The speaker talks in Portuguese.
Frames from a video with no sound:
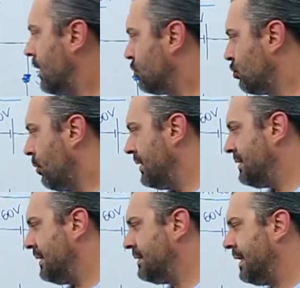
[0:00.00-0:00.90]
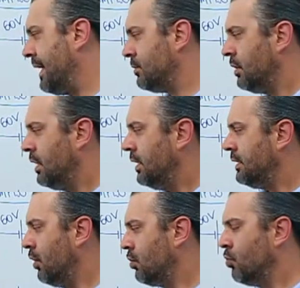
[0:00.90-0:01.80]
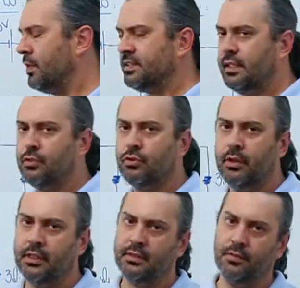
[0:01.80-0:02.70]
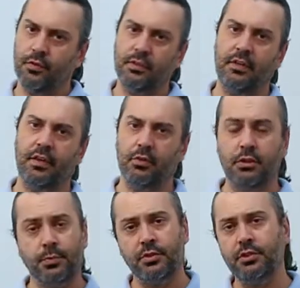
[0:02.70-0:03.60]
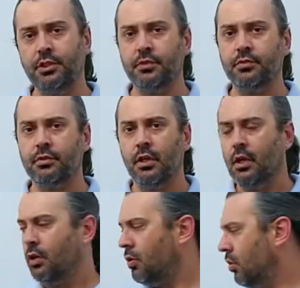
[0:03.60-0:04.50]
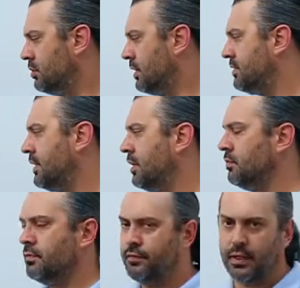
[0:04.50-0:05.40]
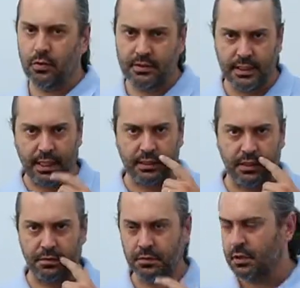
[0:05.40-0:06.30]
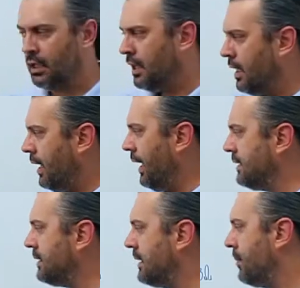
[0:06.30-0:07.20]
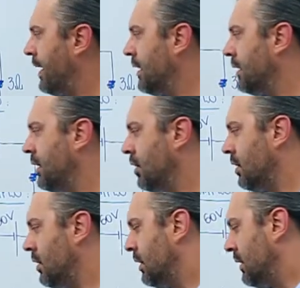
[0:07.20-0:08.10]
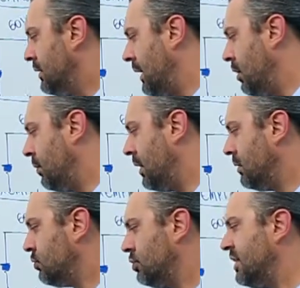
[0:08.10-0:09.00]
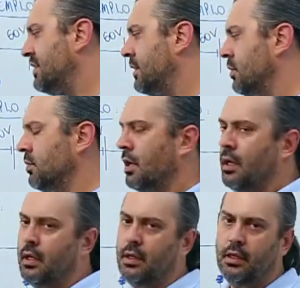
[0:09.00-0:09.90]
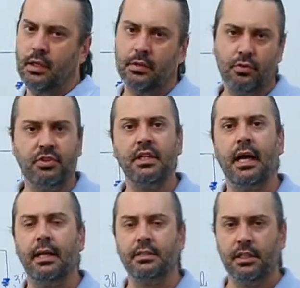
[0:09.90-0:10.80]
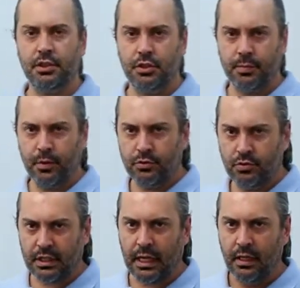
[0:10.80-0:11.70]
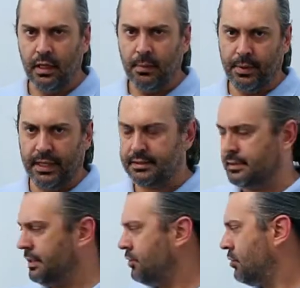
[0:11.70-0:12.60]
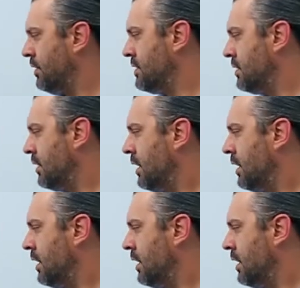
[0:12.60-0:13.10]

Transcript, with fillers: soma ser zero, então algumas tensões vão ter valores positivos, outras terão valores negativos. Essa tabela aqui, ó, tem uma sugestão eh, dos sinais que a gente pode usar para essas tensões.